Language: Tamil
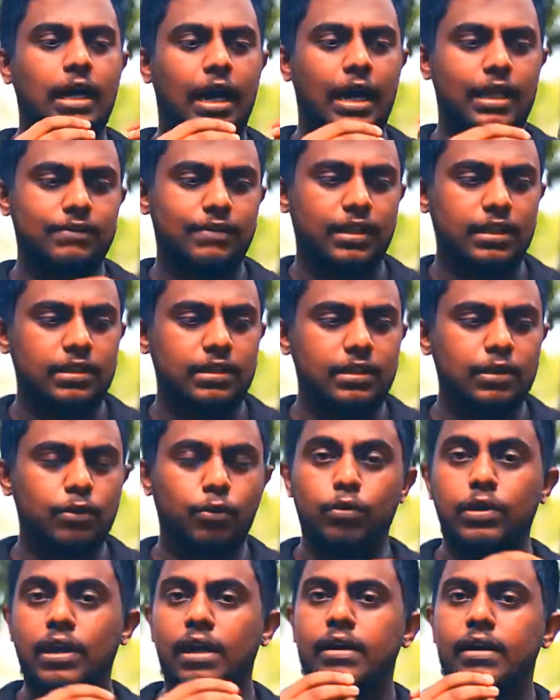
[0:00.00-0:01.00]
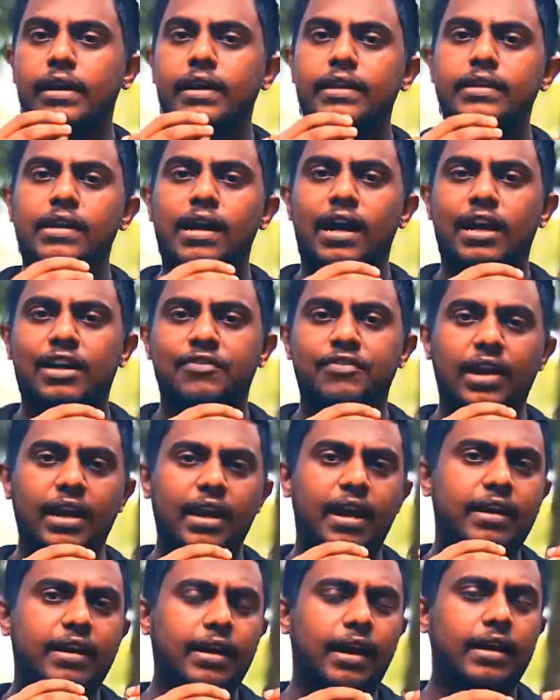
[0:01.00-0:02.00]
அது வந்து உடல் ரீதியான
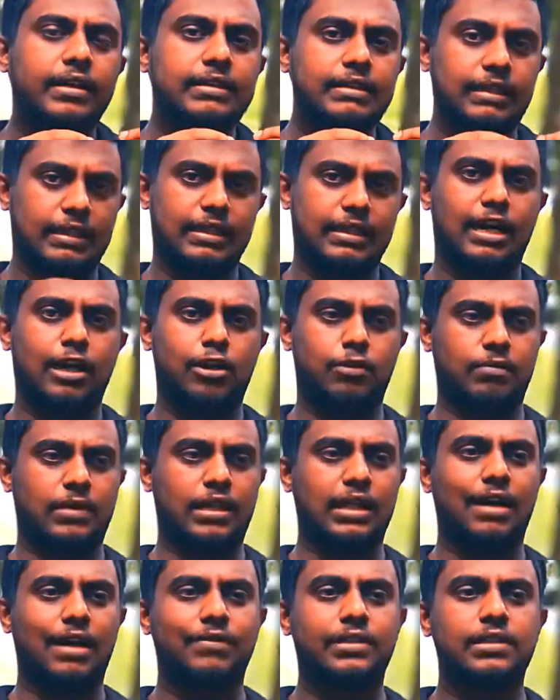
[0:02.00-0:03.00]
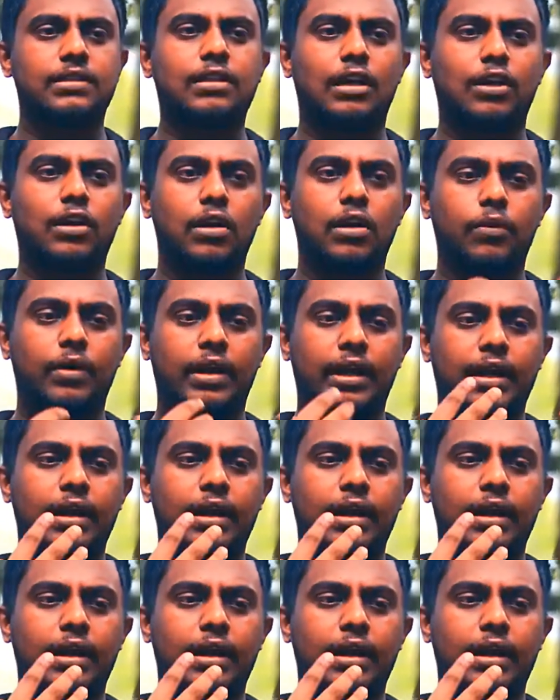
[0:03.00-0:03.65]
விளையாட்டாக இருந்தாலும் அதாவது தங்களுடைய